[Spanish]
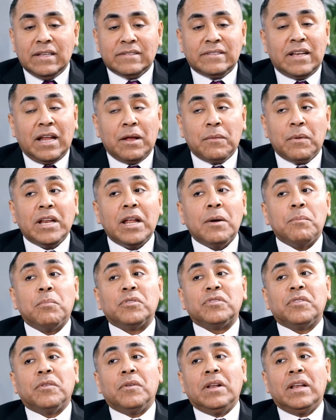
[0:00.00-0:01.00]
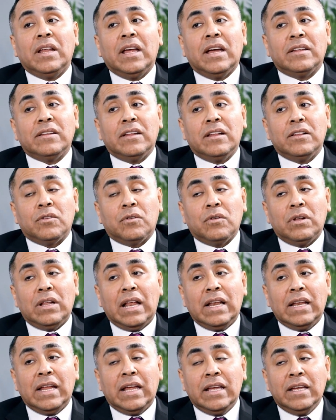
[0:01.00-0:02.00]
Es decir, hay varias posibilidades dentro de
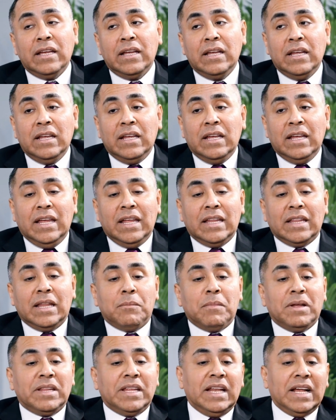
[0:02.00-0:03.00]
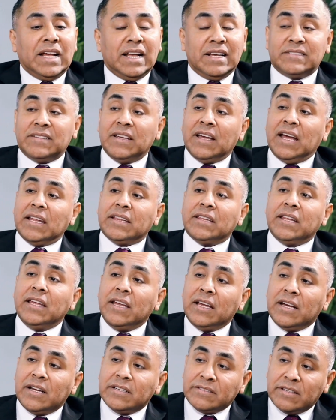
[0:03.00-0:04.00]
la ley, de manera que se
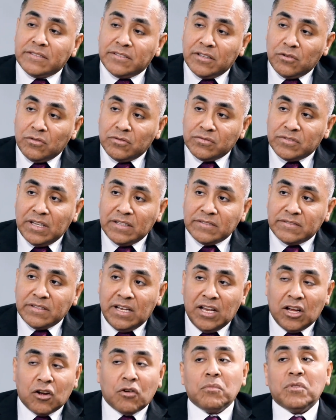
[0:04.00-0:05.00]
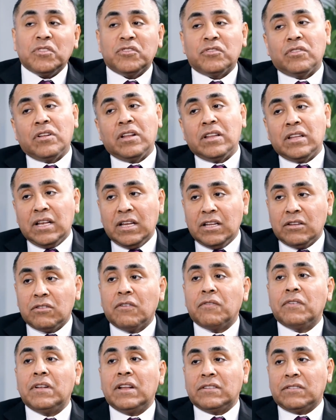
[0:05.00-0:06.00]
gatilla en esa circunstancia la comisión del delito
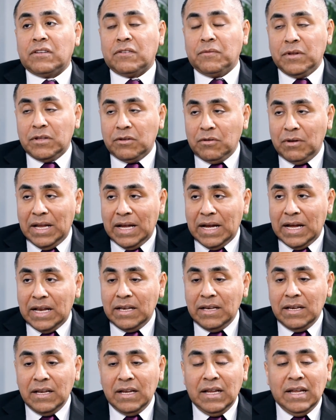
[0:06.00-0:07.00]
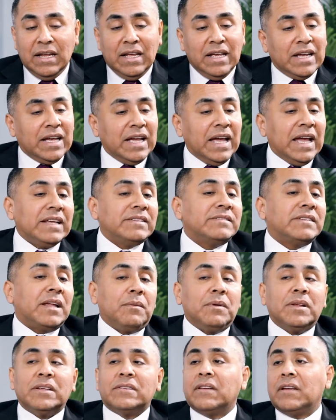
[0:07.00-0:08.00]
de financiamiento ilegal que
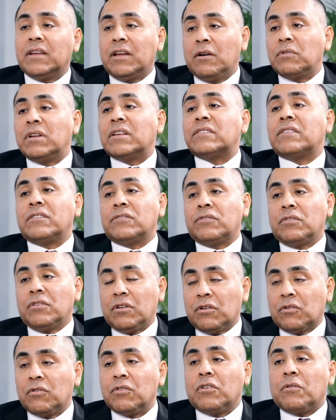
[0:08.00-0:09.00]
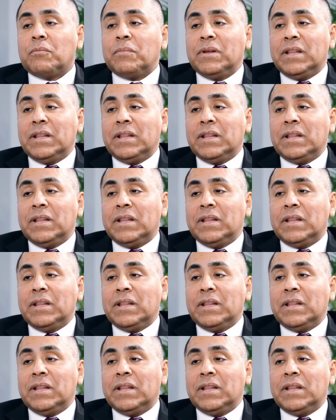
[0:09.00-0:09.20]
establece ya una sanción al Código